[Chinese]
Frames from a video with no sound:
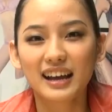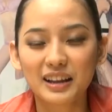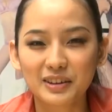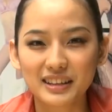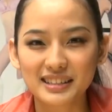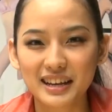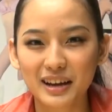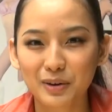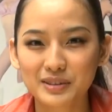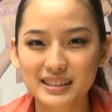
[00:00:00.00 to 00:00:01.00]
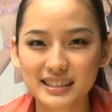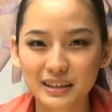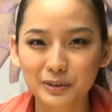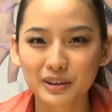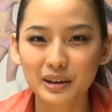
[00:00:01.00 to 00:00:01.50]
Hello，大家好，我是杰
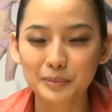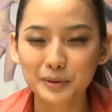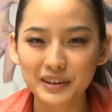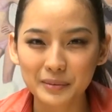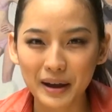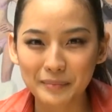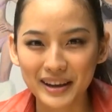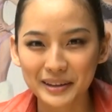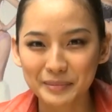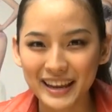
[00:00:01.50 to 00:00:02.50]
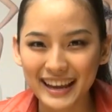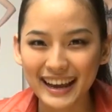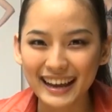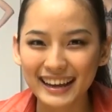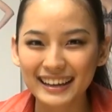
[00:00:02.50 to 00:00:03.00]
伦。扑克牌买了没
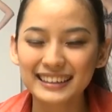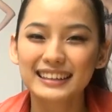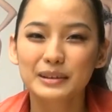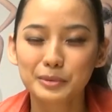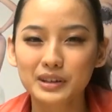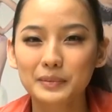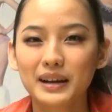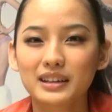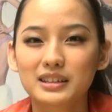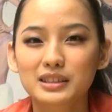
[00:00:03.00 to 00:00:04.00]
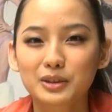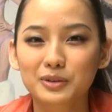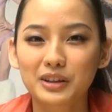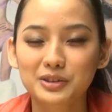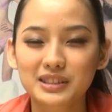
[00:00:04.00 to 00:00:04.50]
呀？扑克牌呢是
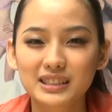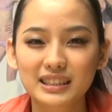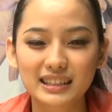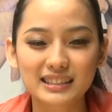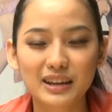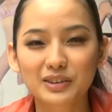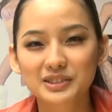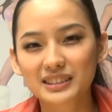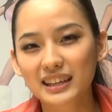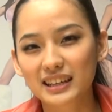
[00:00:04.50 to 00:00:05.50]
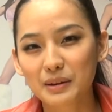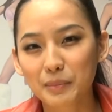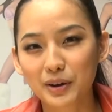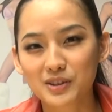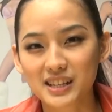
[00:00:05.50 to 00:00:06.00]
通常就是你知道，就是可以跟
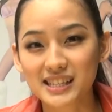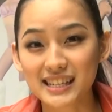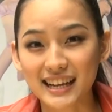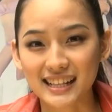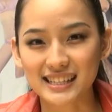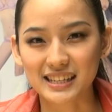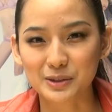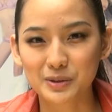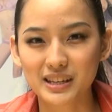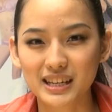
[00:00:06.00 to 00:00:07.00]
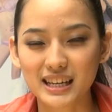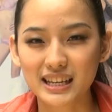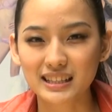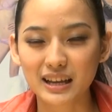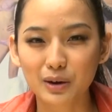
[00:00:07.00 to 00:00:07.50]
朋友增进感情，所以你可
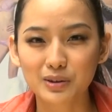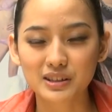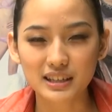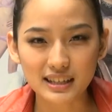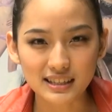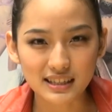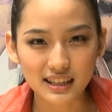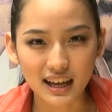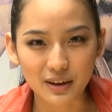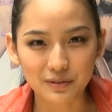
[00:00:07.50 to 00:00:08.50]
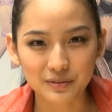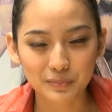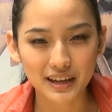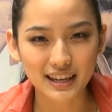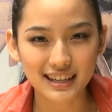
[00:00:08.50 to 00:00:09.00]
以到一期来。
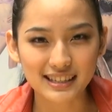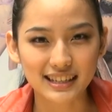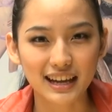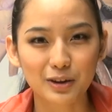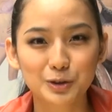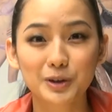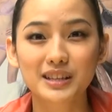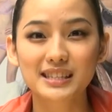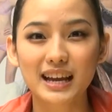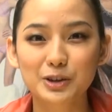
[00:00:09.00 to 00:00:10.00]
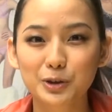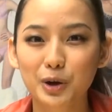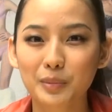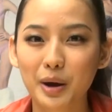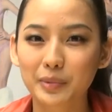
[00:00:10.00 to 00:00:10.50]
黑 easy 还有全家去
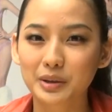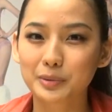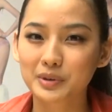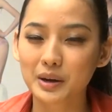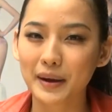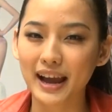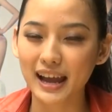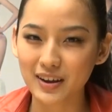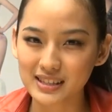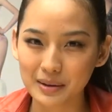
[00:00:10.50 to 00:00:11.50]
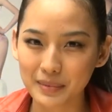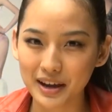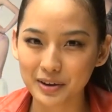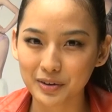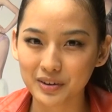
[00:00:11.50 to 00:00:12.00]
购买我们的扑克牌，还有在
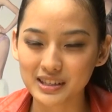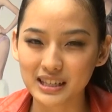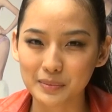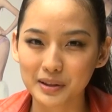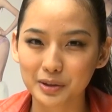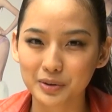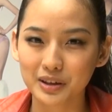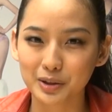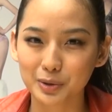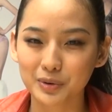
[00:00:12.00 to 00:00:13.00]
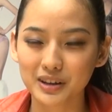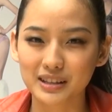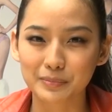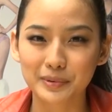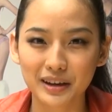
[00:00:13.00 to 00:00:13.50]
卖哦，而且里面都有很多
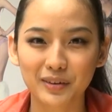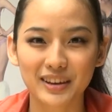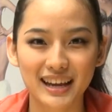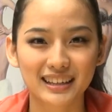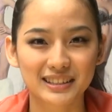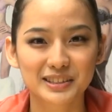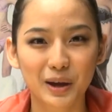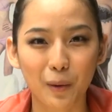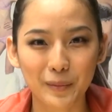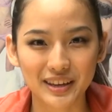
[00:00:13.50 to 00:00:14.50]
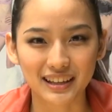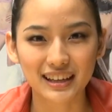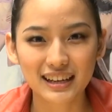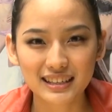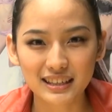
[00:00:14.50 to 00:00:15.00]
很漂亮的照片。
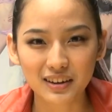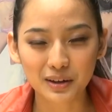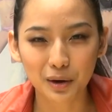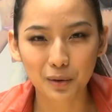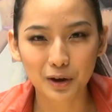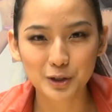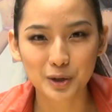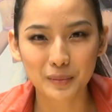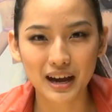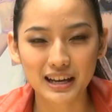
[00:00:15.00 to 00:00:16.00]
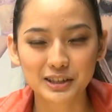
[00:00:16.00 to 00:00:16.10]
想要看我滑雪吗？